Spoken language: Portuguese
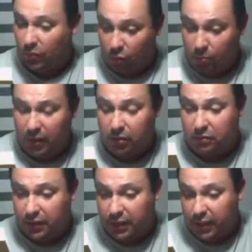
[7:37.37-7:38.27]
Uma
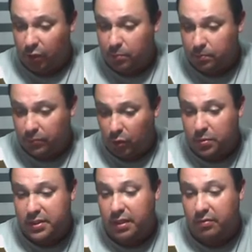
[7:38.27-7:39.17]
novilha,
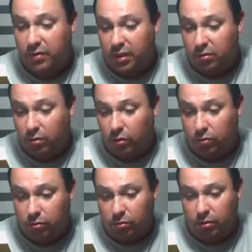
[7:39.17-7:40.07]
observando o
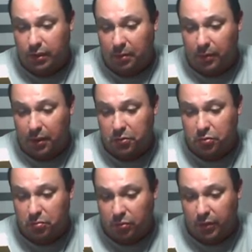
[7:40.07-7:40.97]
duro trabalho de
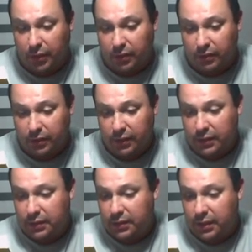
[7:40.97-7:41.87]
um boi,
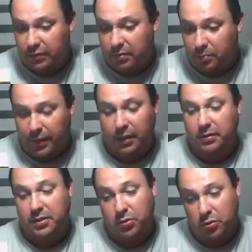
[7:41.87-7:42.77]
teve pena
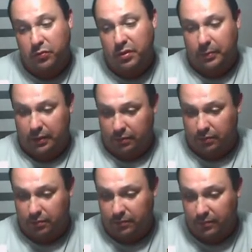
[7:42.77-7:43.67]
de seu
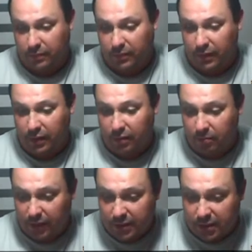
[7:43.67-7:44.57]
sofrimento.
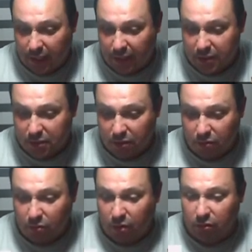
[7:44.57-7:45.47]
Mais tarde,
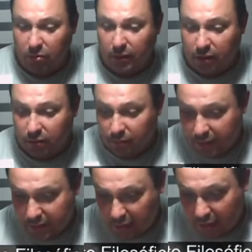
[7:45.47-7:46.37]
quando uma,
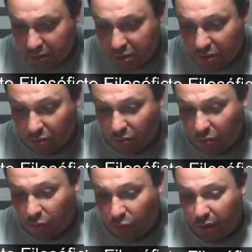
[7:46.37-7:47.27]
mais tarde,
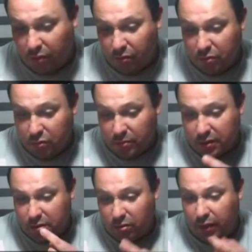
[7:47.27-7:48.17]
quando de uma
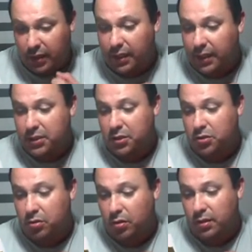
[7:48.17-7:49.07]
solenidade
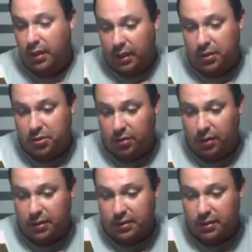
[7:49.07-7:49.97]

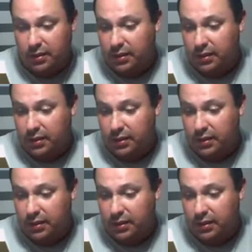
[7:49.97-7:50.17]
religiosa